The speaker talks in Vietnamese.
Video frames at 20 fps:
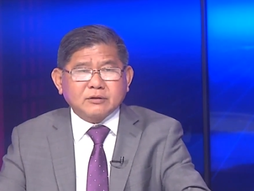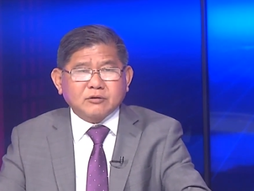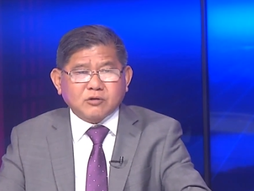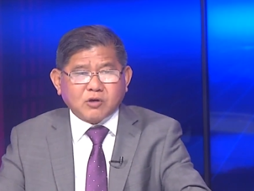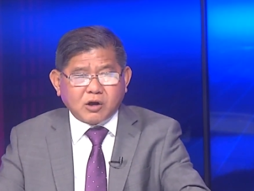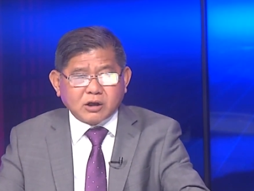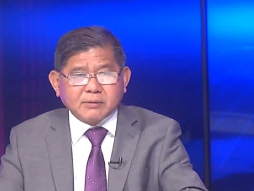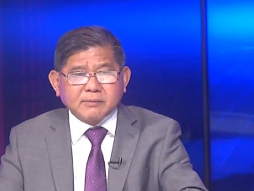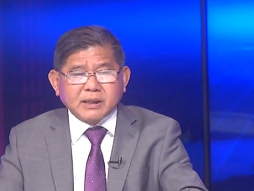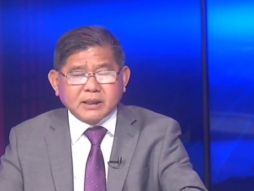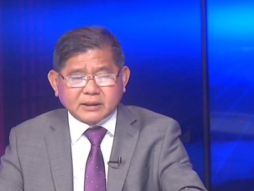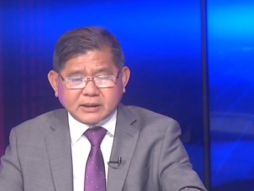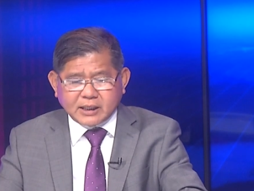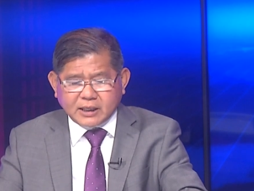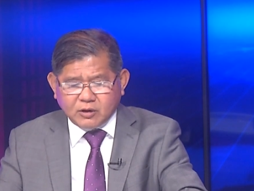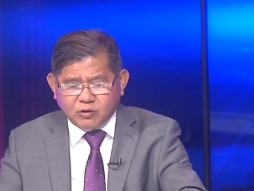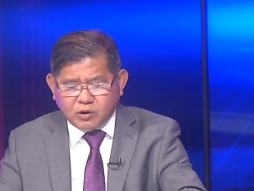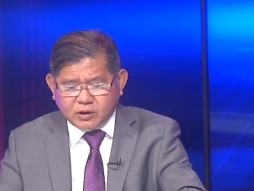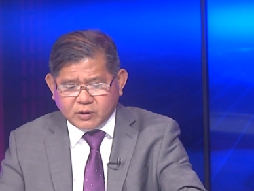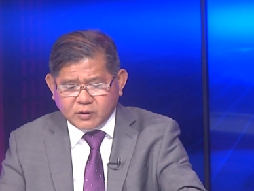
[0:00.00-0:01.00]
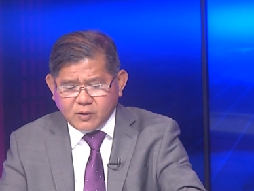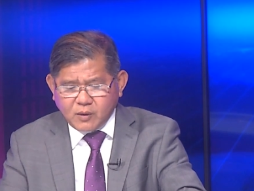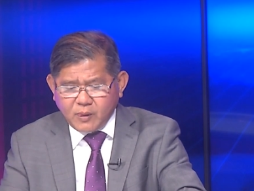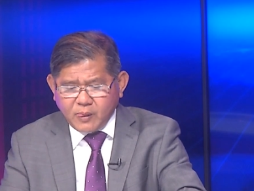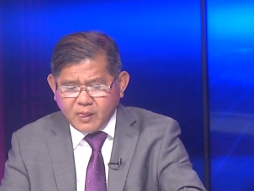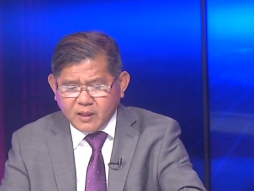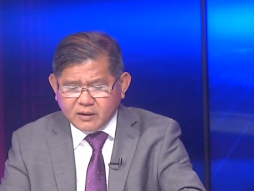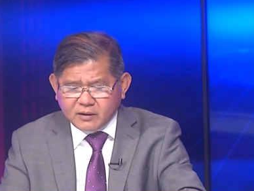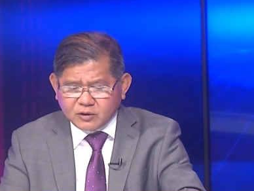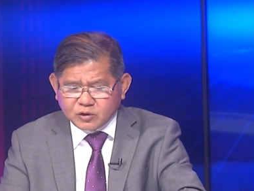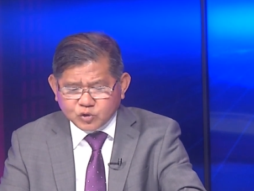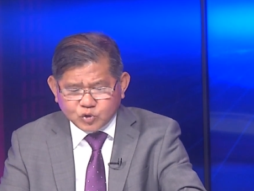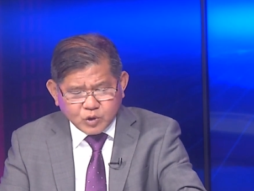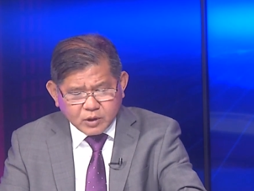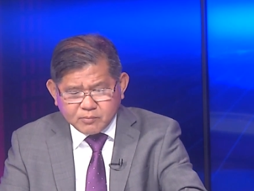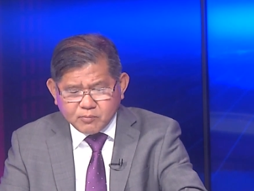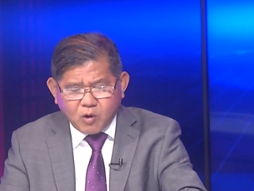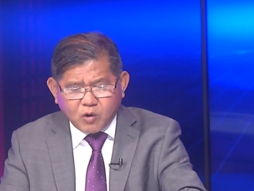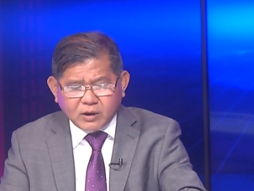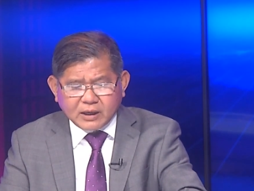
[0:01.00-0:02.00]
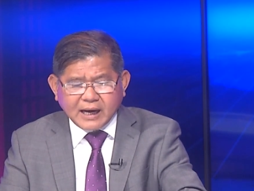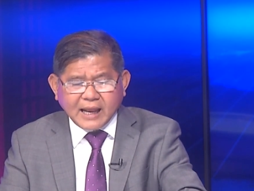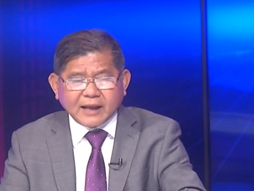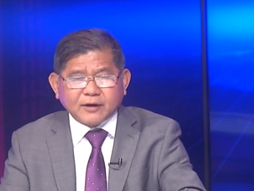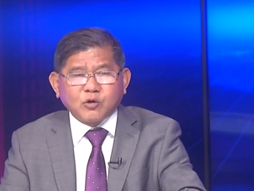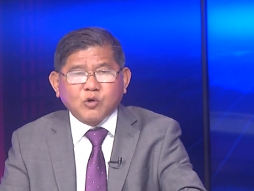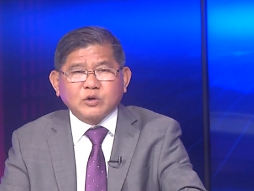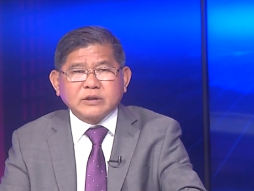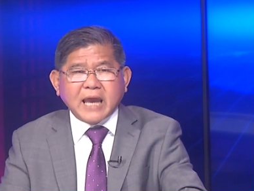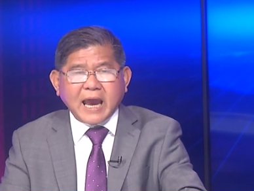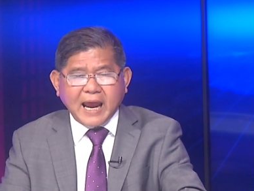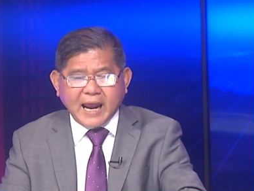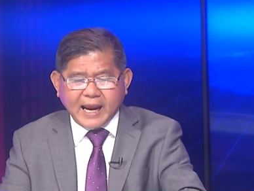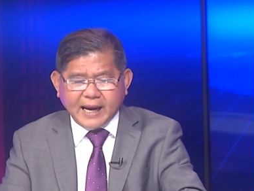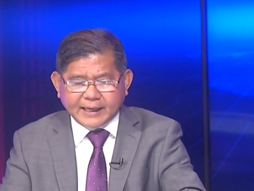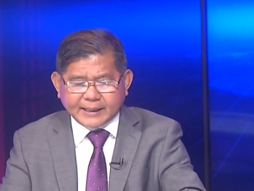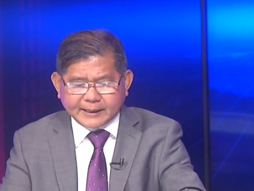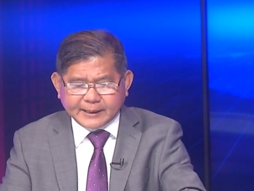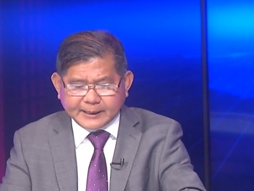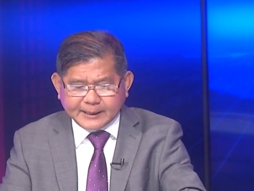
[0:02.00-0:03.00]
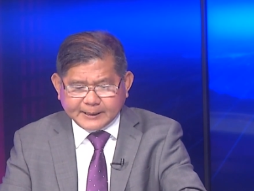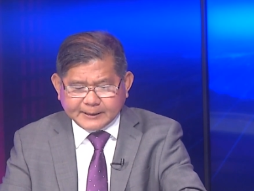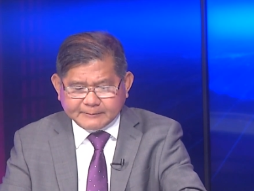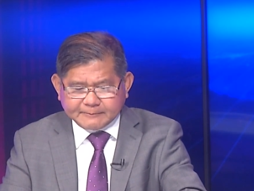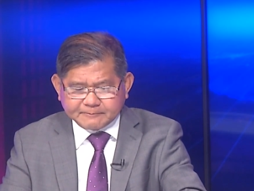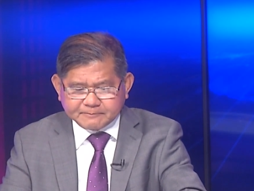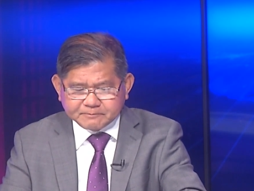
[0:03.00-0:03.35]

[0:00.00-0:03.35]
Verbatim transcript: tôi nói biết vậy luôn, chuyên môn là đồ giả đó.